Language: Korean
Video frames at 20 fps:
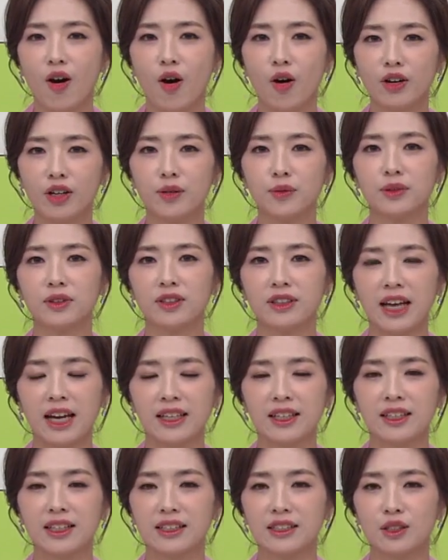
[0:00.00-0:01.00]
허리부터
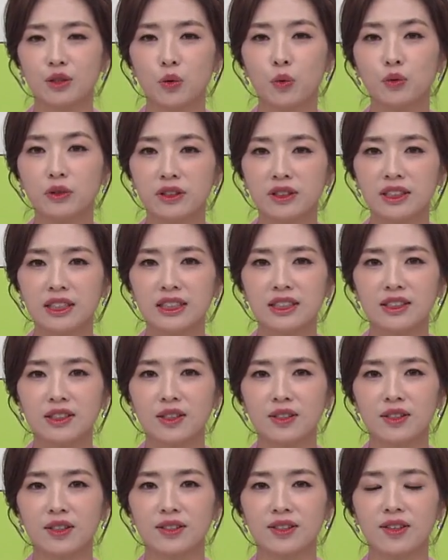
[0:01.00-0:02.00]
다리까지 통증이
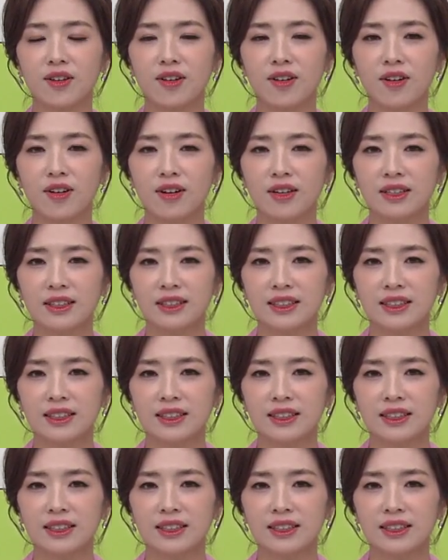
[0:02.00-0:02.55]
느껴져서